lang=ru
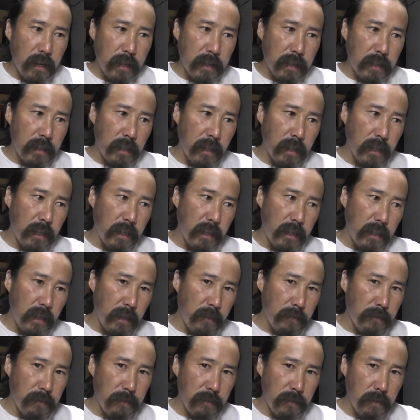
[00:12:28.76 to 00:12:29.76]

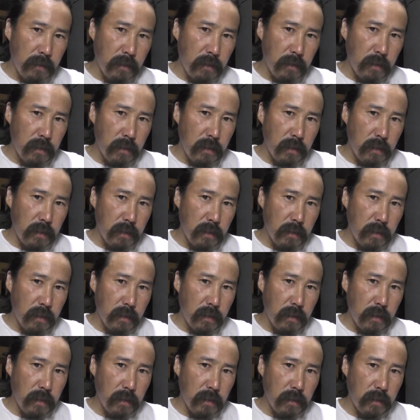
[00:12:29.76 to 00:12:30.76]
Нагрев
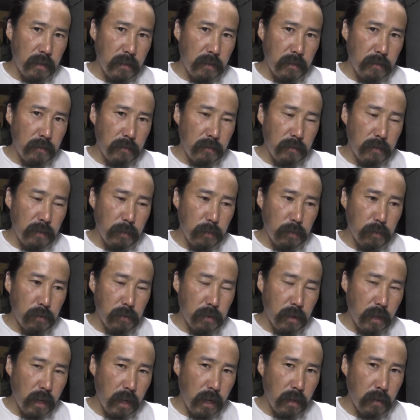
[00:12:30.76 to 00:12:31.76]
э,
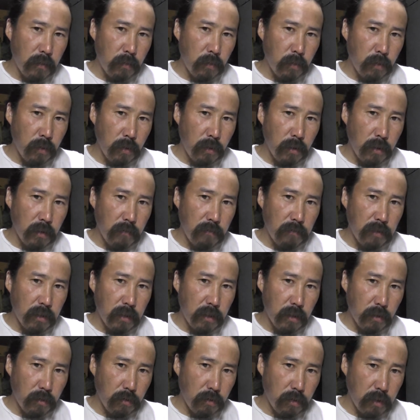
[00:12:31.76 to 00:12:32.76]
выпускает много
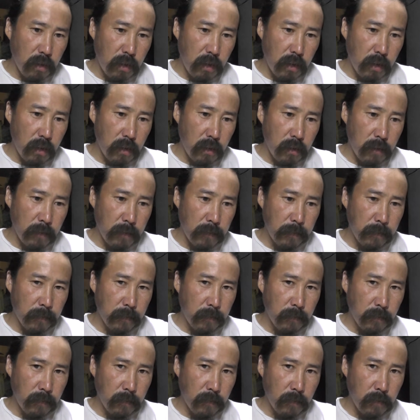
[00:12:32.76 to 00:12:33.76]
водорода.
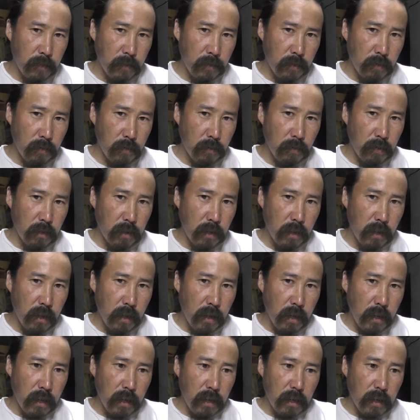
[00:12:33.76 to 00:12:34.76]
Ну вот,
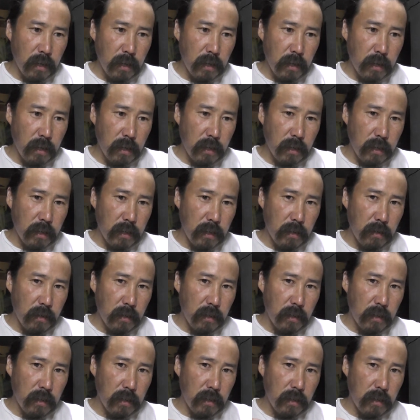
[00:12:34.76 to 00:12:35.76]
э,
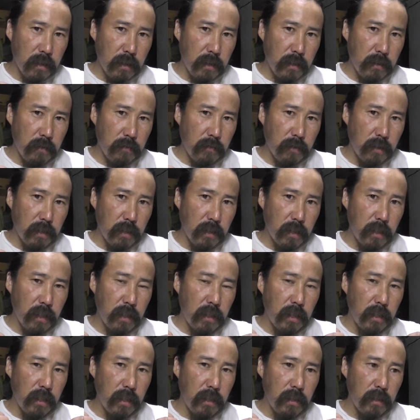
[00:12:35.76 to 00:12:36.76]
э, вот
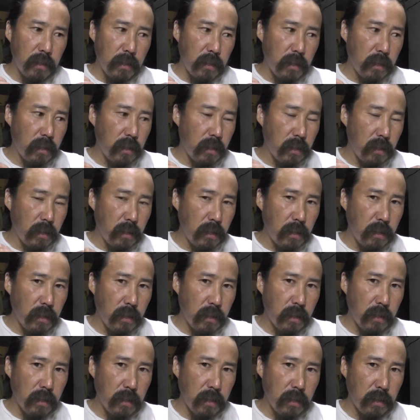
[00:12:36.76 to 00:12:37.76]
гид,
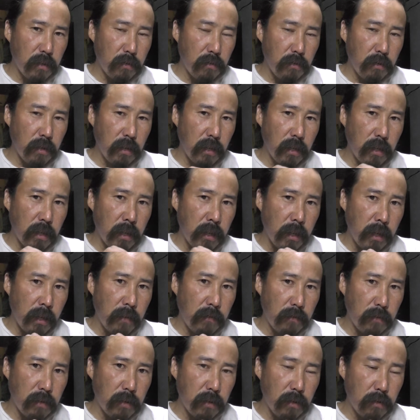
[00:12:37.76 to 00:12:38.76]
гидриды, которые
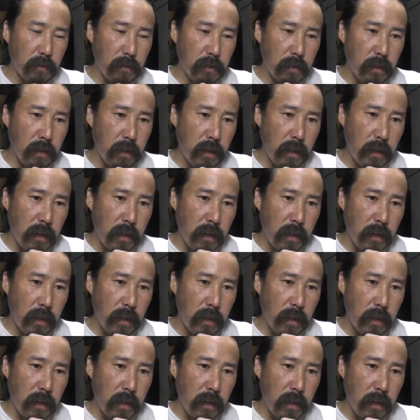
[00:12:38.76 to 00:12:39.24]
хранят водород,